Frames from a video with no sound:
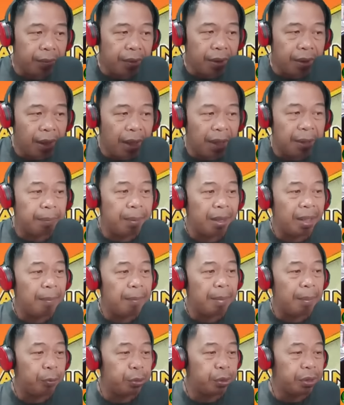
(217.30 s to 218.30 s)
At
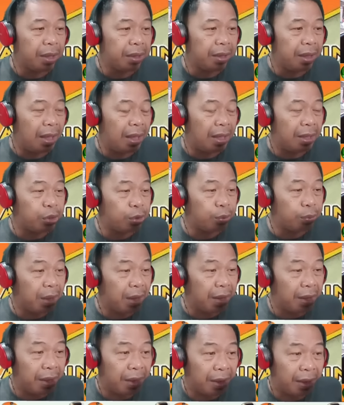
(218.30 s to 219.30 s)
marami po sa kanila ang
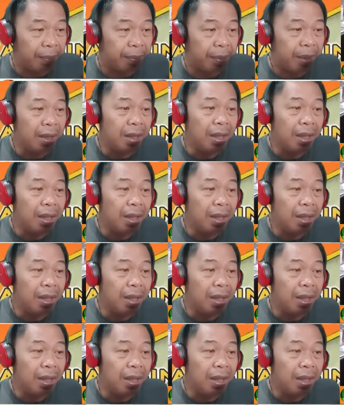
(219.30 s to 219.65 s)
sobrang hirap.